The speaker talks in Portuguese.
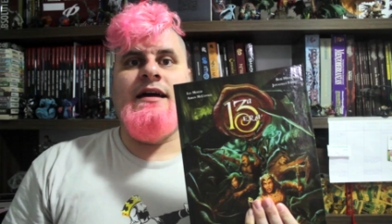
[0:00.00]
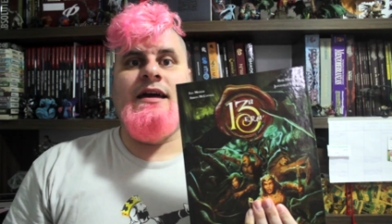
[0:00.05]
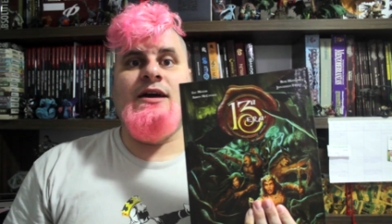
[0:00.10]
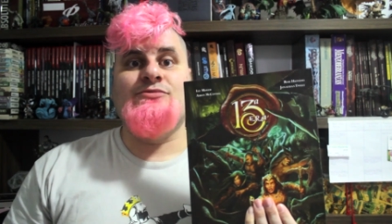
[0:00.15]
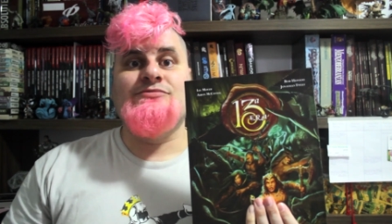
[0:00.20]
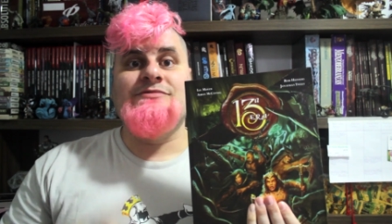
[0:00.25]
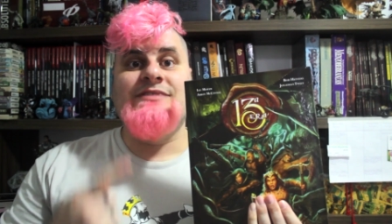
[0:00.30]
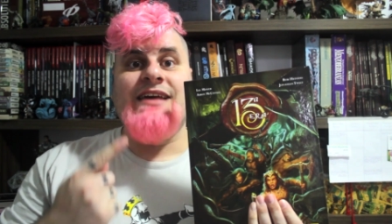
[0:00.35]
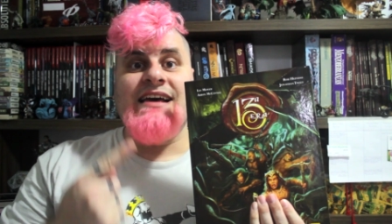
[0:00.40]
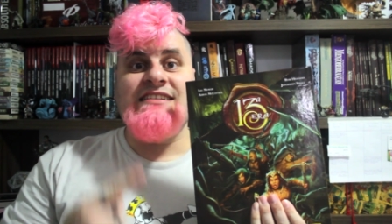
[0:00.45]
é
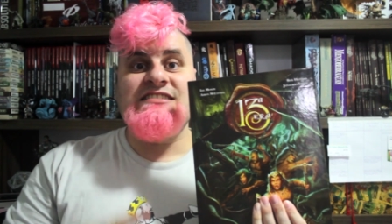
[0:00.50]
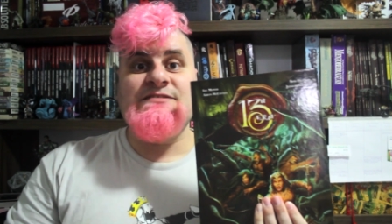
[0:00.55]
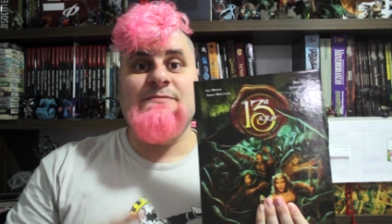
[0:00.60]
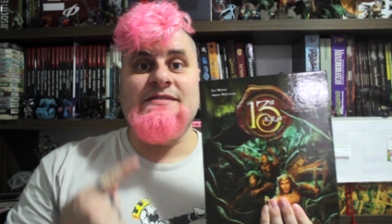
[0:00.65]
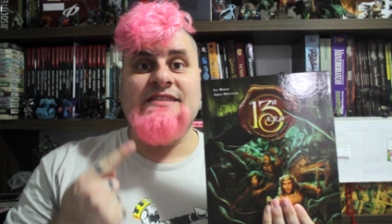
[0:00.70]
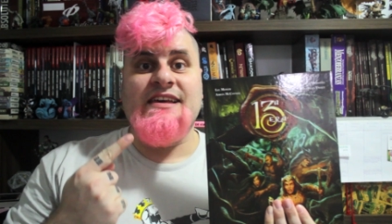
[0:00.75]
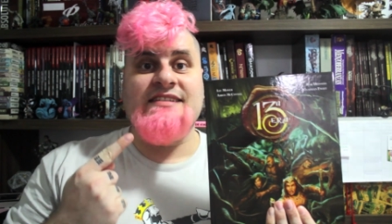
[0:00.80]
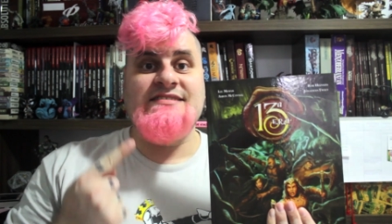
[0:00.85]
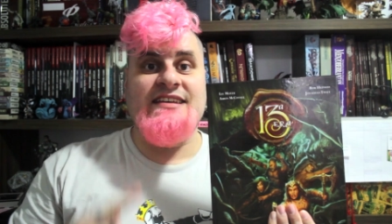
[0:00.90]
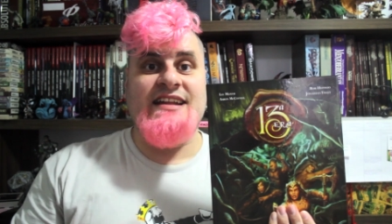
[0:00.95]
o
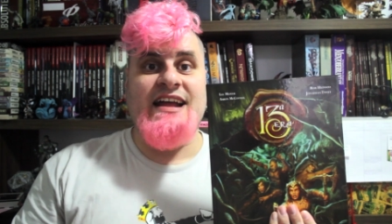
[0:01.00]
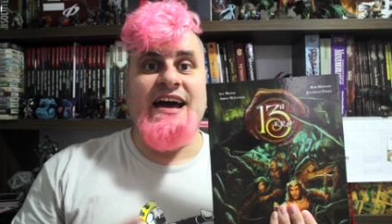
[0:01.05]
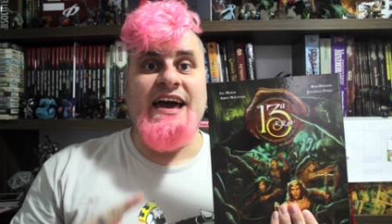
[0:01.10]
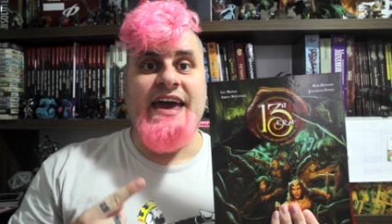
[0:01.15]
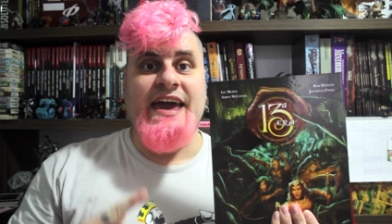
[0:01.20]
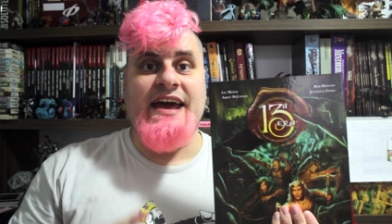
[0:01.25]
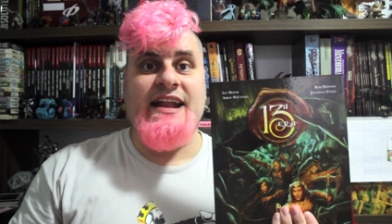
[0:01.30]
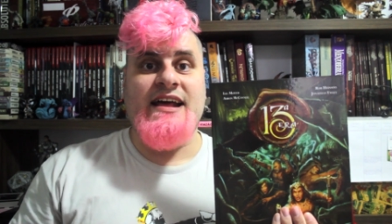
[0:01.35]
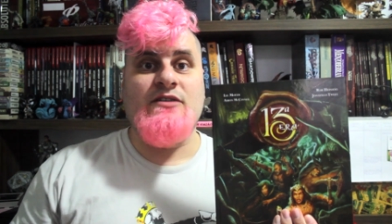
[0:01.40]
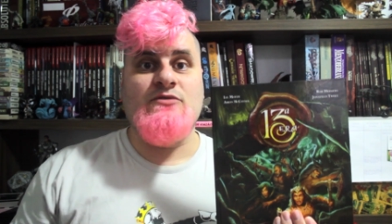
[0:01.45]
13 Terceira
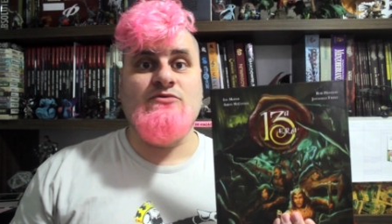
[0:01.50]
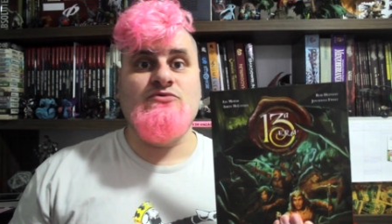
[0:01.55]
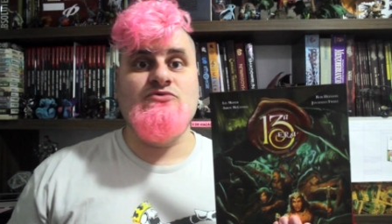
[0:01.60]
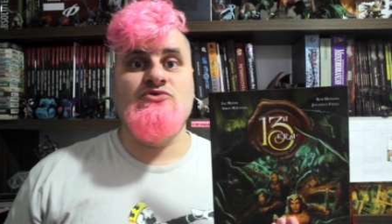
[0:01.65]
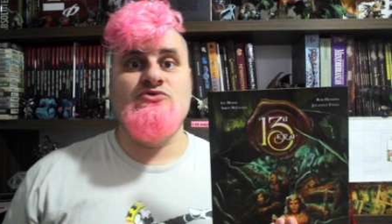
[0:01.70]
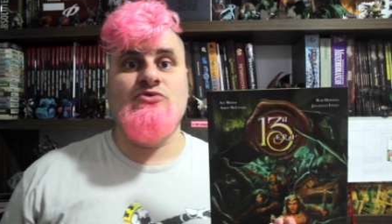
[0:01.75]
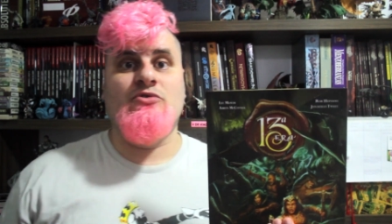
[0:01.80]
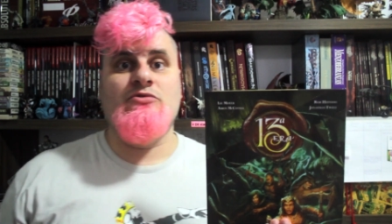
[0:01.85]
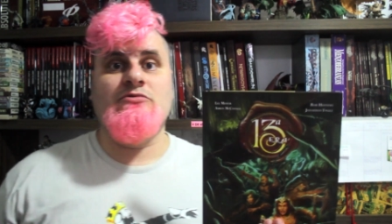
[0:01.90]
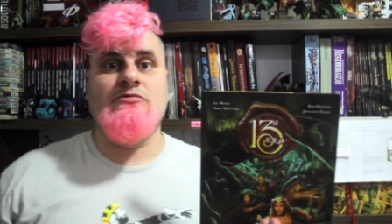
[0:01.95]
Era,
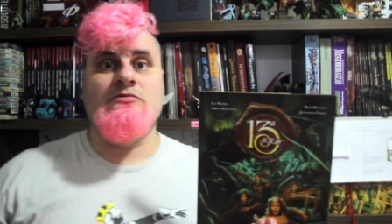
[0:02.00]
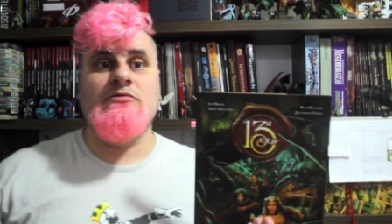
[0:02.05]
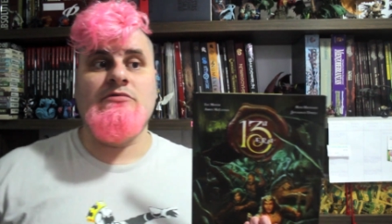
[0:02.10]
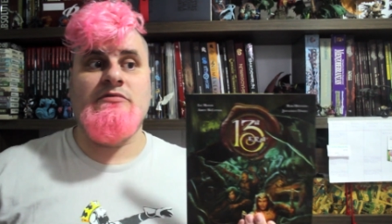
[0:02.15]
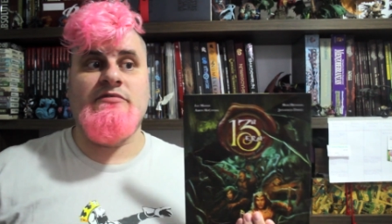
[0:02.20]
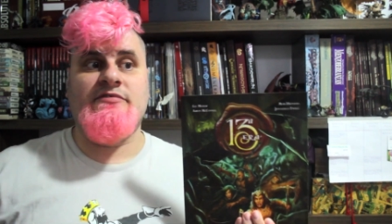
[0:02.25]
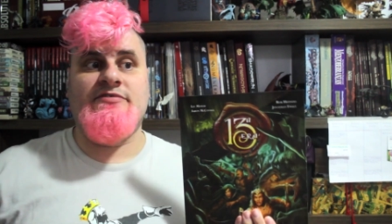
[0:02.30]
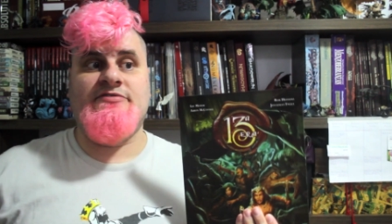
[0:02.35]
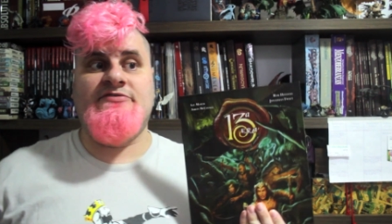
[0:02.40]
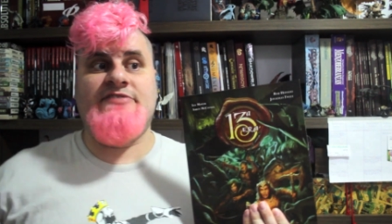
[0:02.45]
um jogo
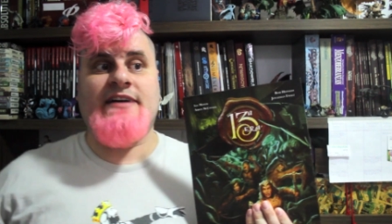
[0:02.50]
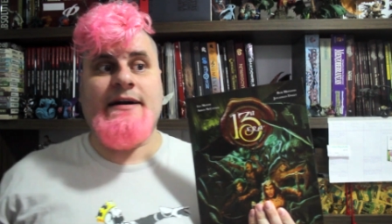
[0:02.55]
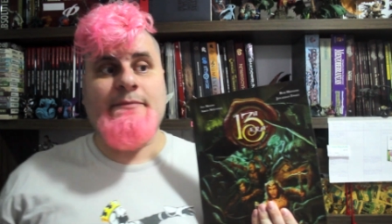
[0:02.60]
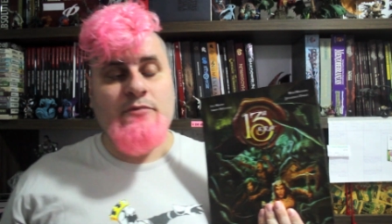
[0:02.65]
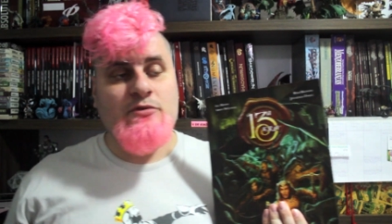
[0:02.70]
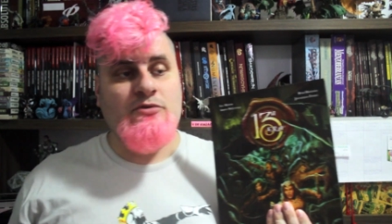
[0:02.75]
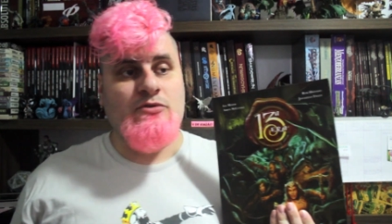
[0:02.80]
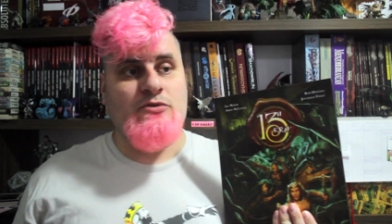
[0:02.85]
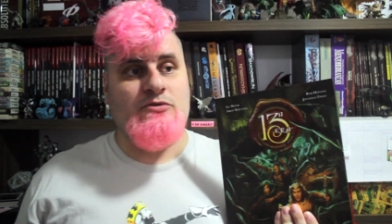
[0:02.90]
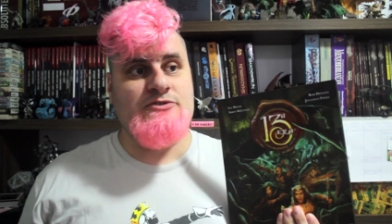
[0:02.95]

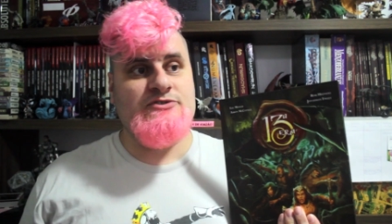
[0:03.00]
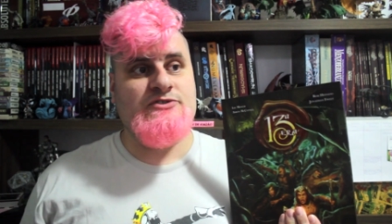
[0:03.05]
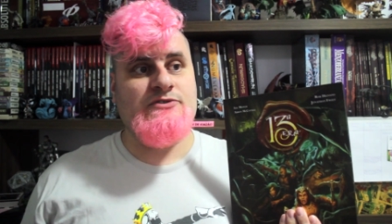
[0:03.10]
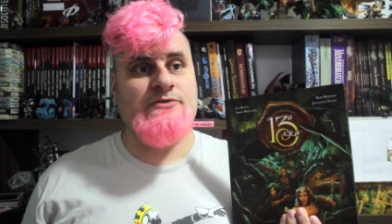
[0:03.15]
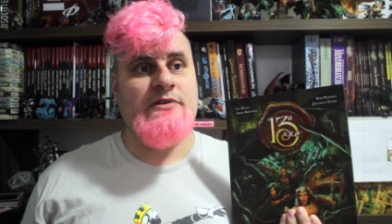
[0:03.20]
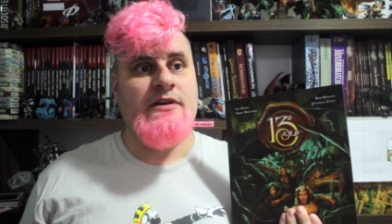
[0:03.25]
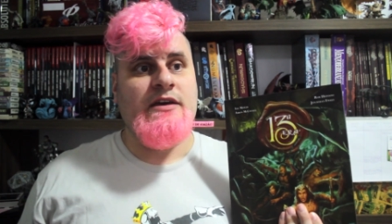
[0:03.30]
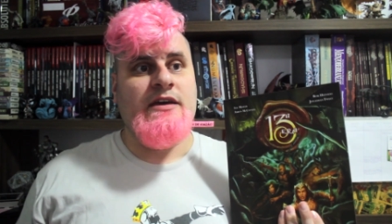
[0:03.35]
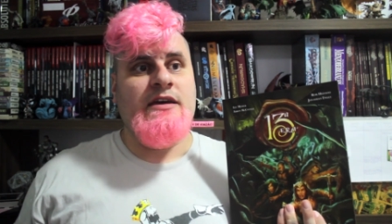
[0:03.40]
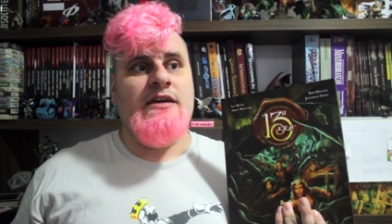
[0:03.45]

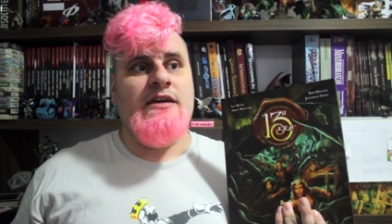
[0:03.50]
fabuloso,